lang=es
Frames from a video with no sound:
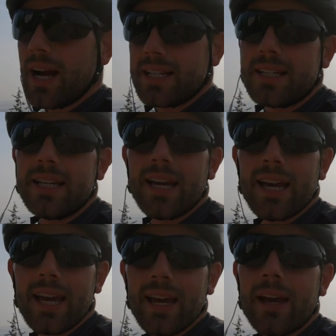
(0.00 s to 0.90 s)
así
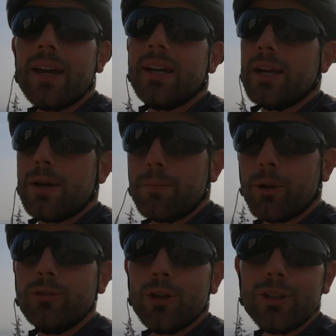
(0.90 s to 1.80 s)
que
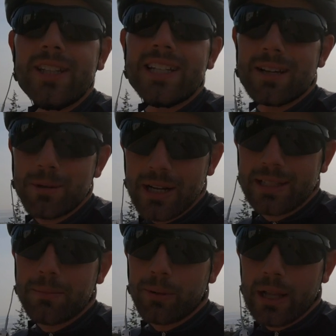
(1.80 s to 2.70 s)
pronto tendréis el vídeo
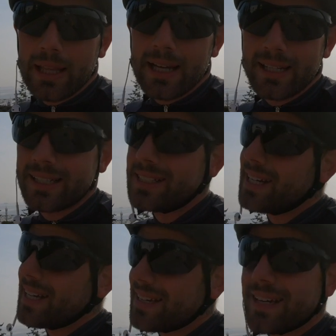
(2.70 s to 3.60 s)
de la temporada.
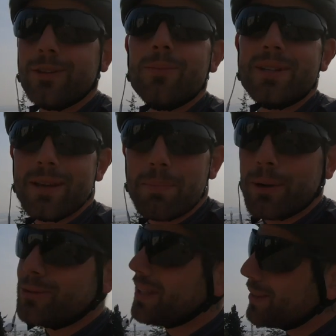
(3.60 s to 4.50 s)
Ya sé que todos me estáis
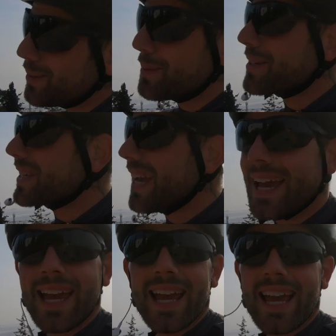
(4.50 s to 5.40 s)
preguntando, pero es
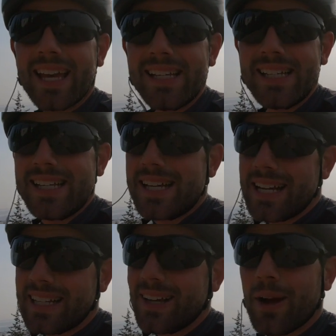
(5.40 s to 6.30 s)
que
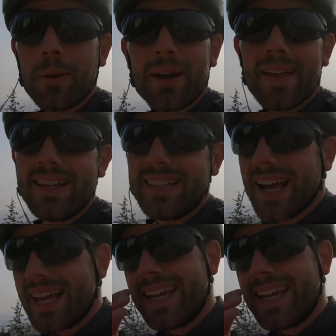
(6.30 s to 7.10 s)
la tengo ahí guardadita